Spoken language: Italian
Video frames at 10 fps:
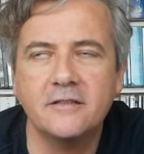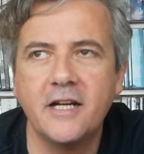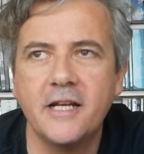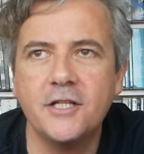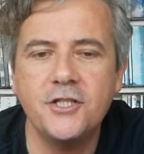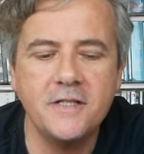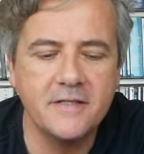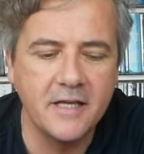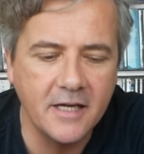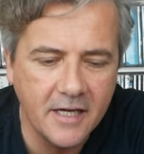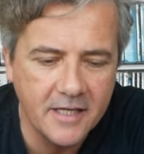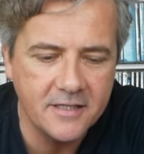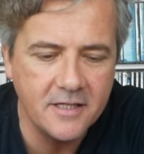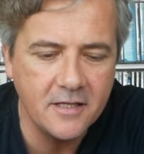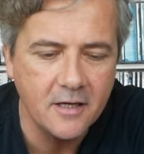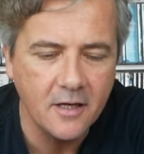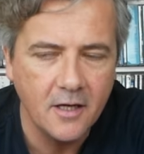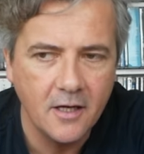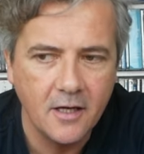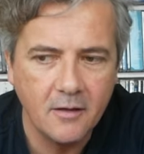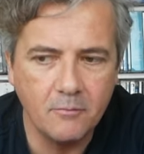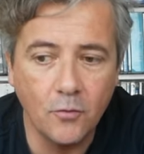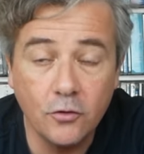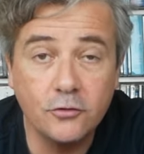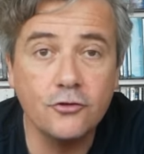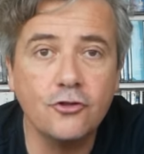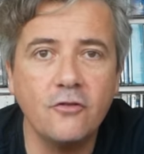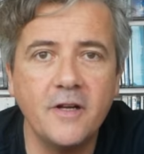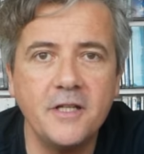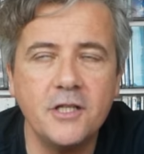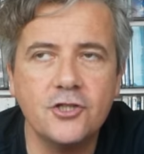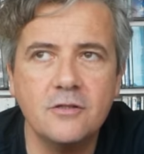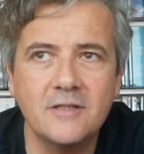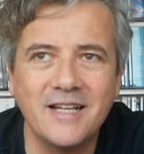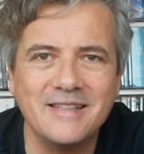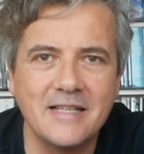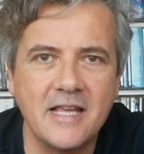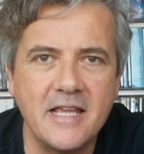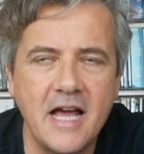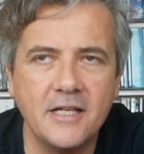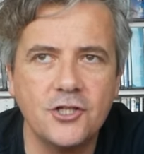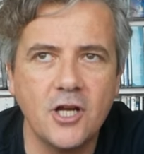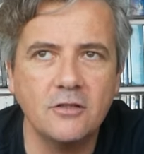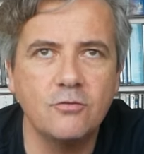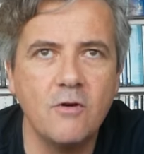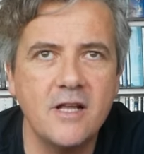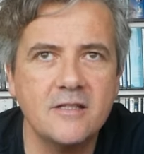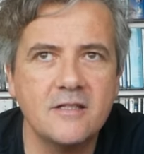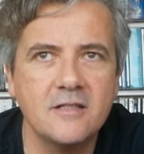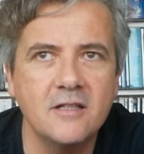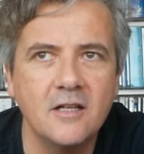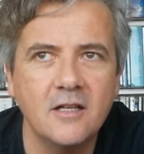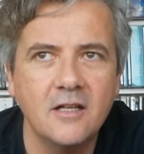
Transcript: tre registe inglesi molto giovani, 36 anni Charlotte Wells,